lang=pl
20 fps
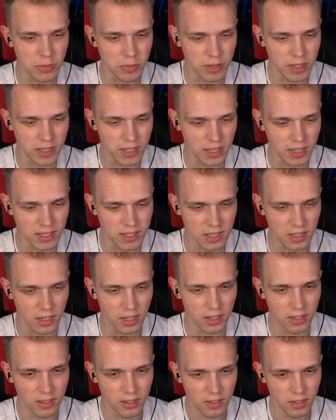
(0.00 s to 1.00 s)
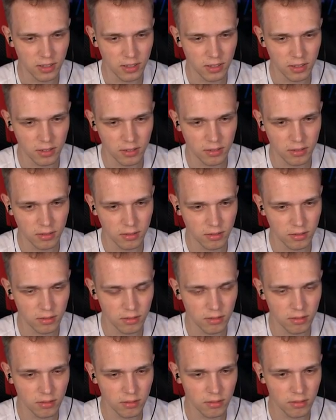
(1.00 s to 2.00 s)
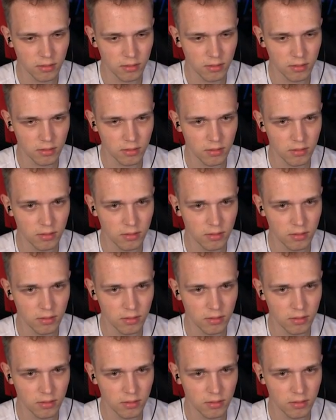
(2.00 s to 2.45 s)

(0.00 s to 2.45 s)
bo ja zaraz zginę. Eee...